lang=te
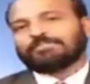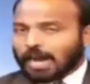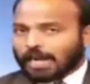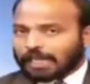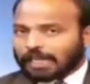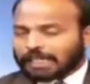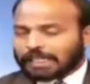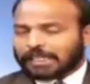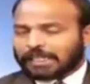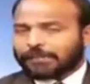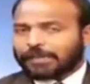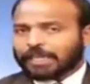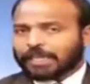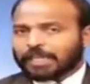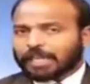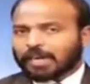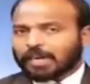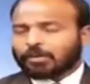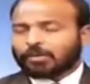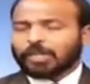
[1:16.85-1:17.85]
అడగటమే
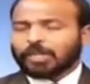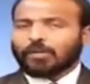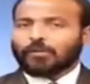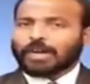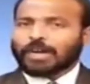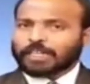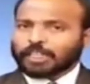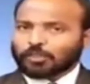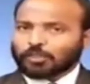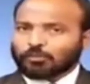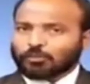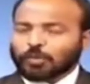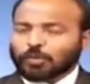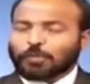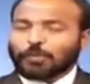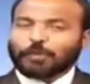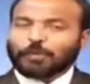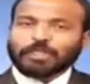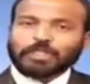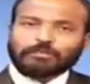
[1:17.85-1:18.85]
కాకుండా వాటిని
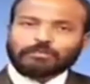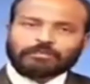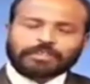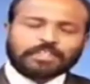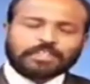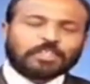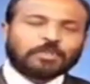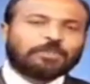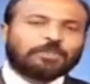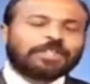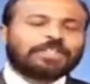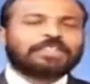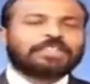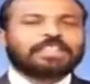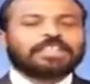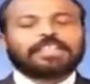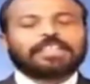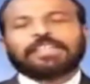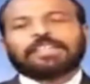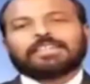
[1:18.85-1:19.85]
ఒప్పుకొని
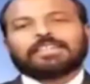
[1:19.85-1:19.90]
విడిచిపెడితే